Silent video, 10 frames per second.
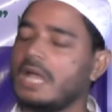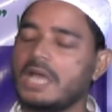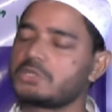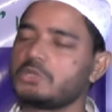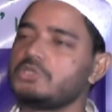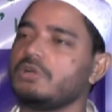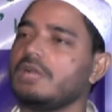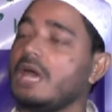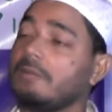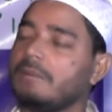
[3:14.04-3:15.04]
আর সহ্য
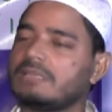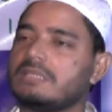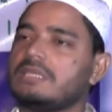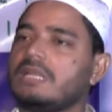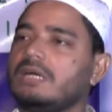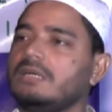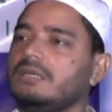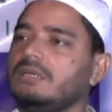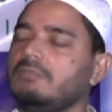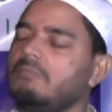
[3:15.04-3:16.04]
হয় না আর পারতেছি না
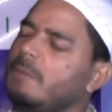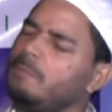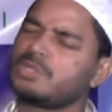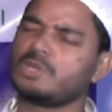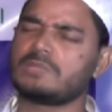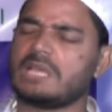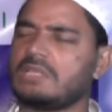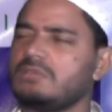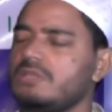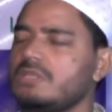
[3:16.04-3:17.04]
বাপ মা সব
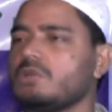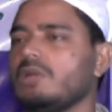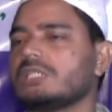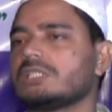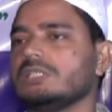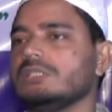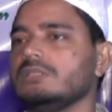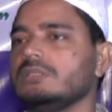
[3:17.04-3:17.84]
সাইরে দিয়ে চলে আসছে